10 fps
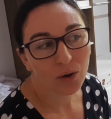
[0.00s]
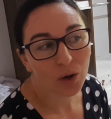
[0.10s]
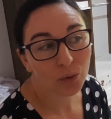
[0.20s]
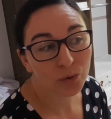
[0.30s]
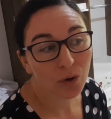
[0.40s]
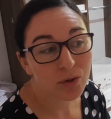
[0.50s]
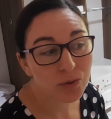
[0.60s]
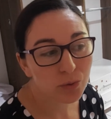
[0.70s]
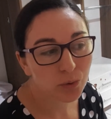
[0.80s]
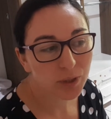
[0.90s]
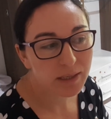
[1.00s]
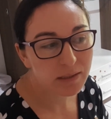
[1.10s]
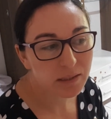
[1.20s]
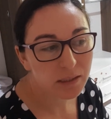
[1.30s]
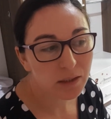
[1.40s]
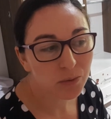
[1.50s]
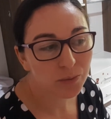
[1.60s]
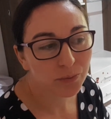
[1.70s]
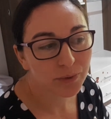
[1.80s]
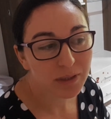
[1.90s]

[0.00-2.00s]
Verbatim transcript: o nosso coração